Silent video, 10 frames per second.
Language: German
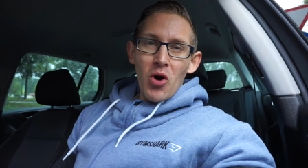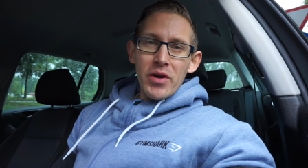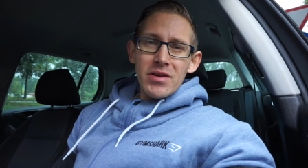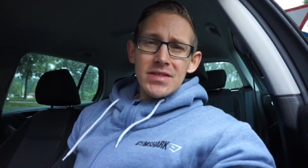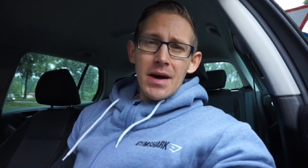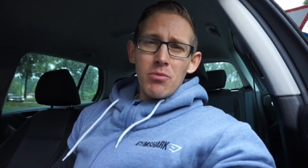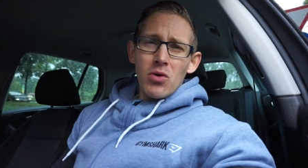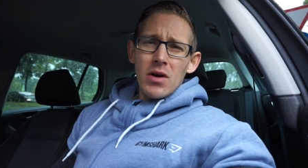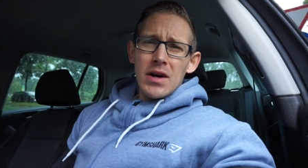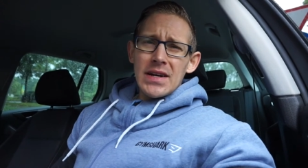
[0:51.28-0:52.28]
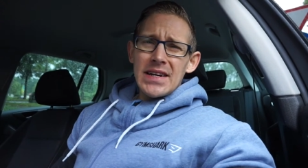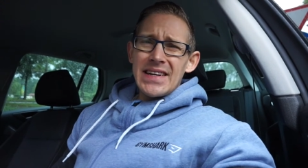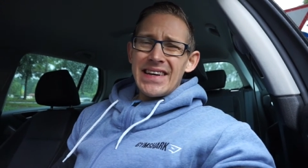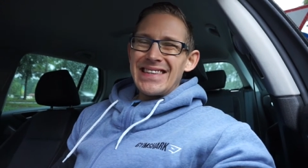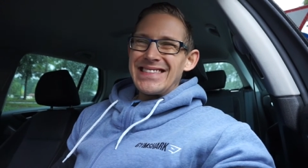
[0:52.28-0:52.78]
Moin aus Hamburg.
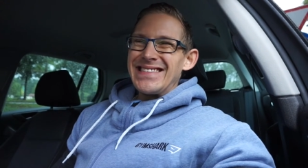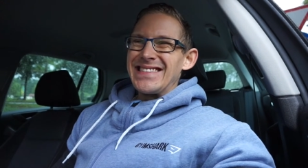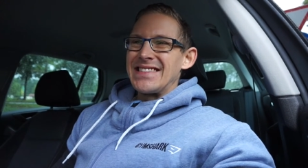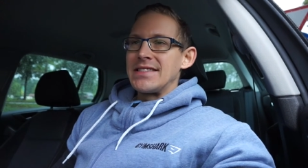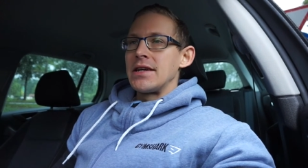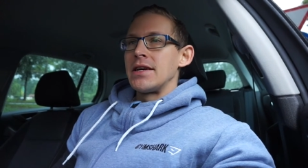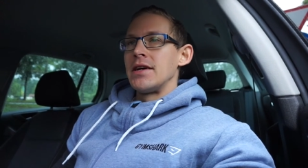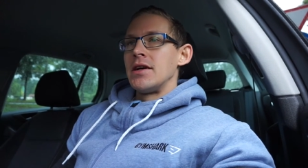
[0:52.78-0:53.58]
Es ist